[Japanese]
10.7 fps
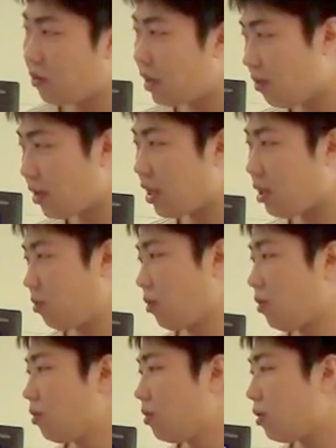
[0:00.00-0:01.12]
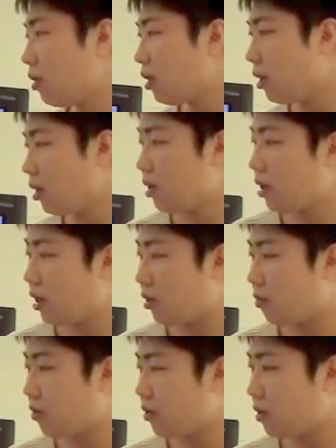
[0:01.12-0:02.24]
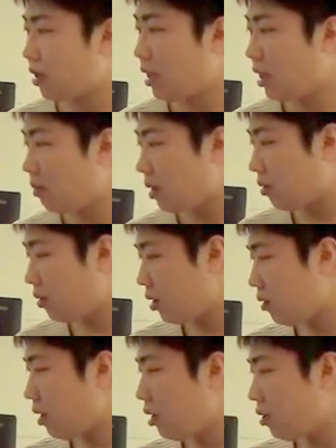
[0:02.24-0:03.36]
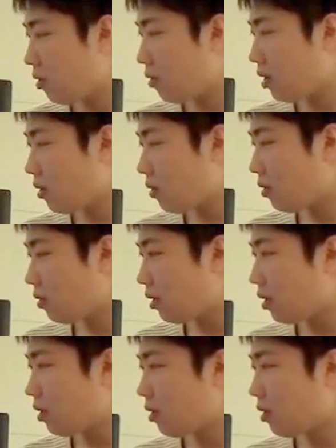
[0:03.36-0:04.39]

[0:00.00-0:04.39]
の例みたいなものと、もう一つが、動詞の認証による、